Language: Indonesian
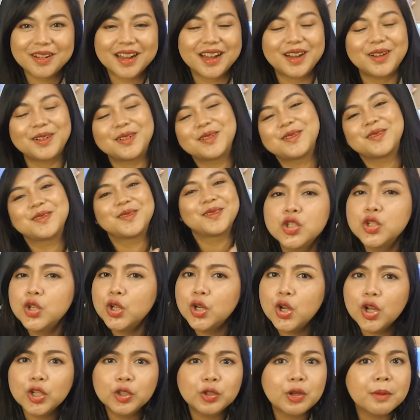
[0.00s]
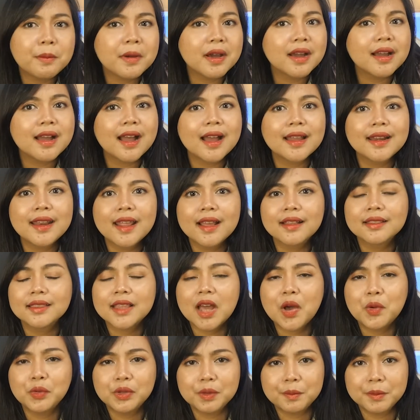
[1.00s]
Wow. Jodoh itu emang nggak ada yang
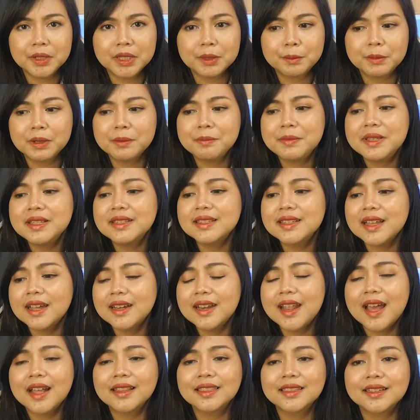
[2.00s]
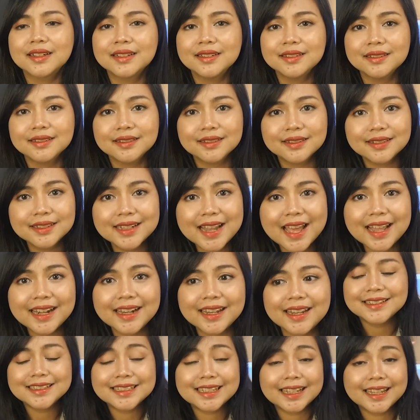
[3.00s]
tahu teman-teman bisa datang
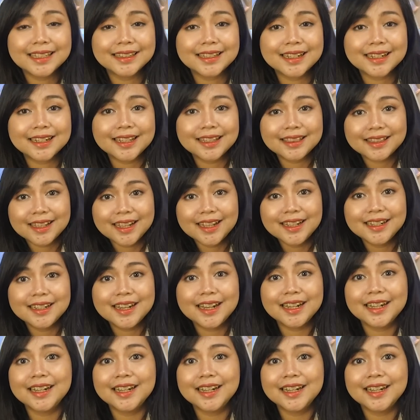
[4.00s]
dari sekitar kita,